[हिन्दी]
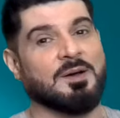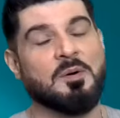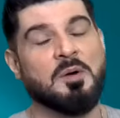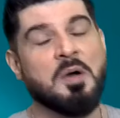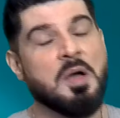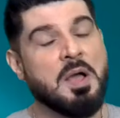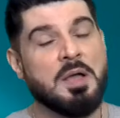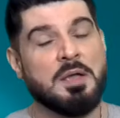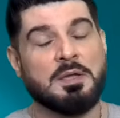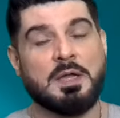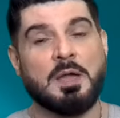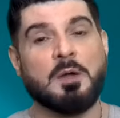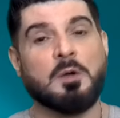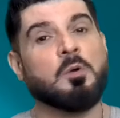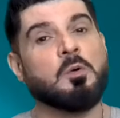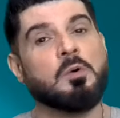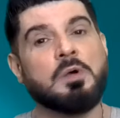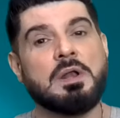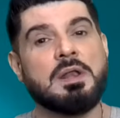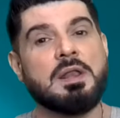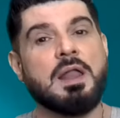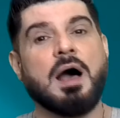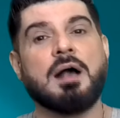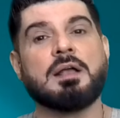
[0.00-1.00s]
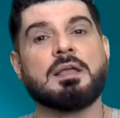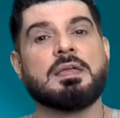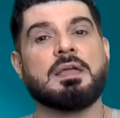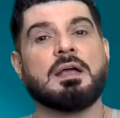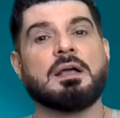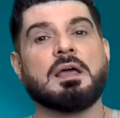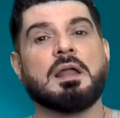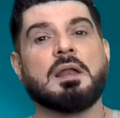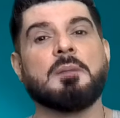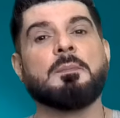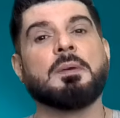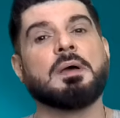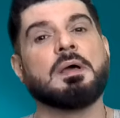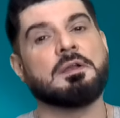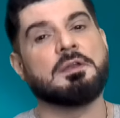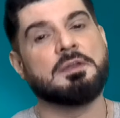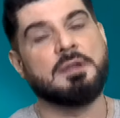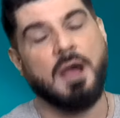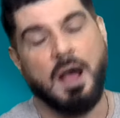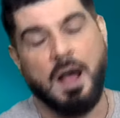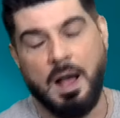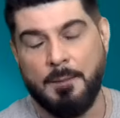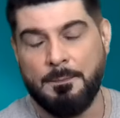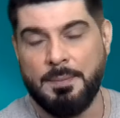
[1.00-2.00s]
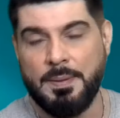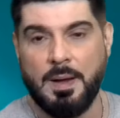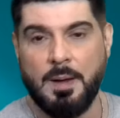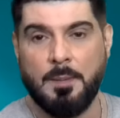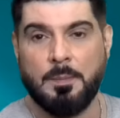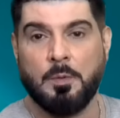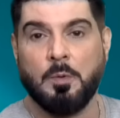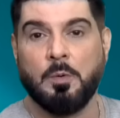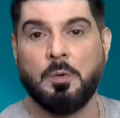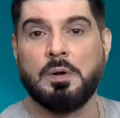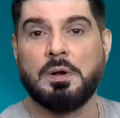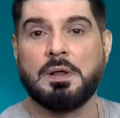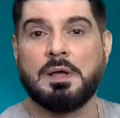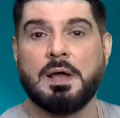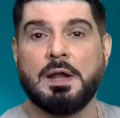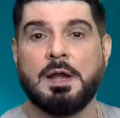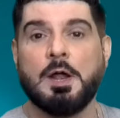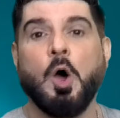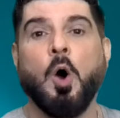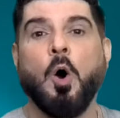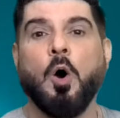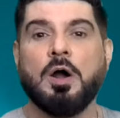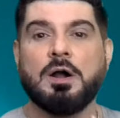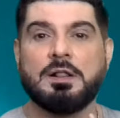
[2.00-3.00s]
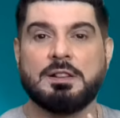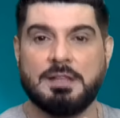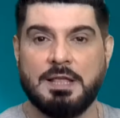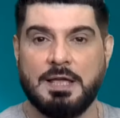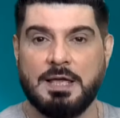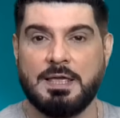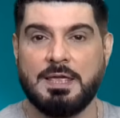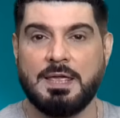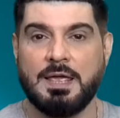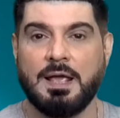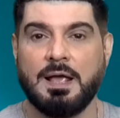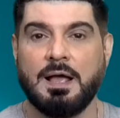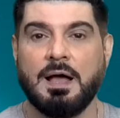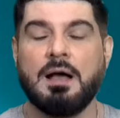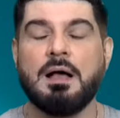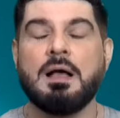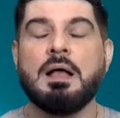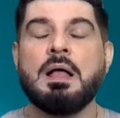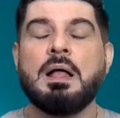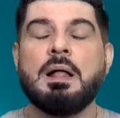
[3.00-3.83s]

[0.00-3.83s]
हूँ कि गूगल ना किया करें मगर यहाँ पे आप गूगल करें और देखिएगा